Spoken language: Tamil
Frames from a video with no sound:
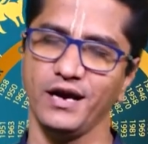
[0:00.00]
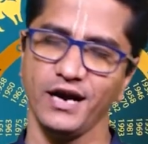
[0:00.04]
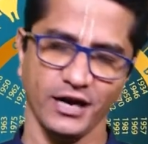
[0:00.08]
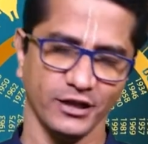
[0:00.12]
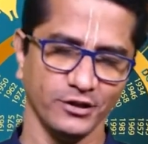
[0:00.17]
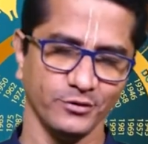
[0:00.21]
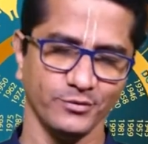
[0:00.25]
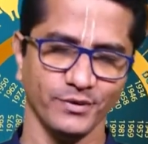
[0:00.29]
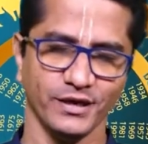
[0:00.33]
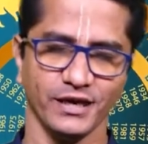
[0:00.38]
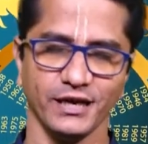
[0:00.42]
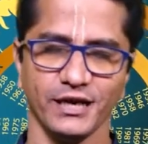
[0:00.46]

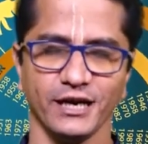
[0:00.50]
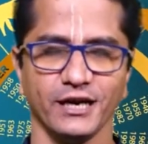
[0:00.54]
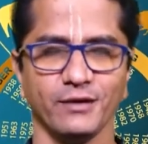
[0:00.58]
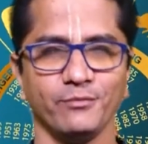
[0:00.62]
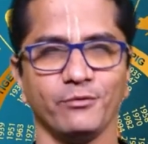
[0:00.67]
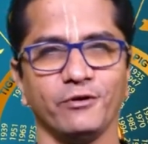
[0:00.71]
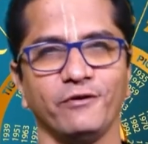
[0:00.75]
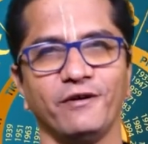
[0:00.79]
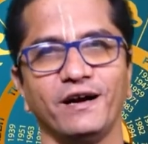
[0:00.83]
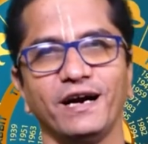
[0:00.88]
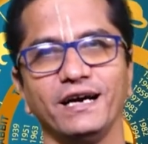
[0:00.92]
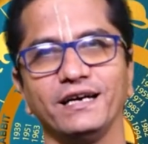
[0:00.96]
அது மாதிரி
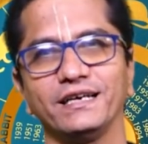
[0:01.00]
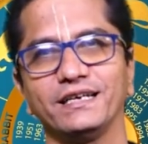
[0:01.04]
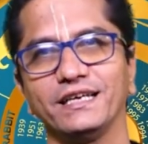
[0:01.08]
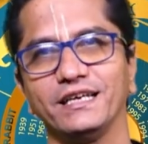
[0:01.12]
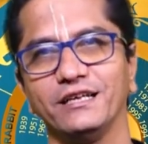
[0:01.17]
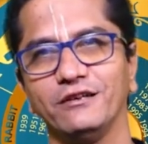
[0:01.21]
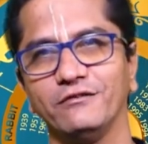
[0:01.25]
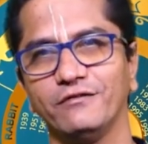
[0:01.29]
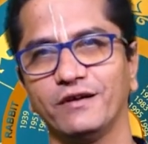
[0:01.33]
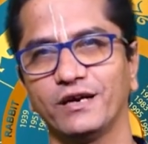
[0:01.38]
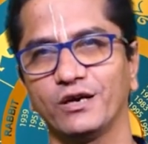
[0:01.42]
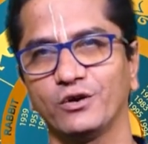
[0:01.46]
நம்ம
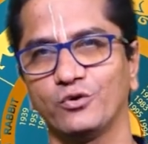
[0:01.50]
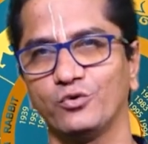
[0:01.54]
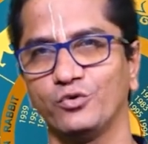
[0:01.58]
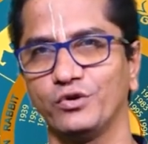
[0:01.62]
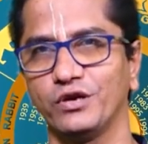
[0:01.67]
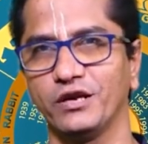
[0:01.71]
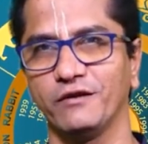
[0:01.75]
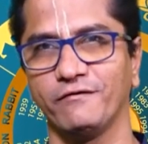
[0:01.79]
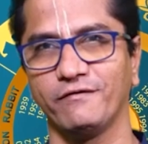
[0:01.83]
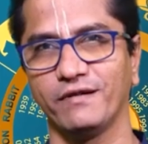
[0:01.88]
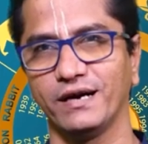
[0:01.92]
வாழ்க்கையில் வரக்கூடிய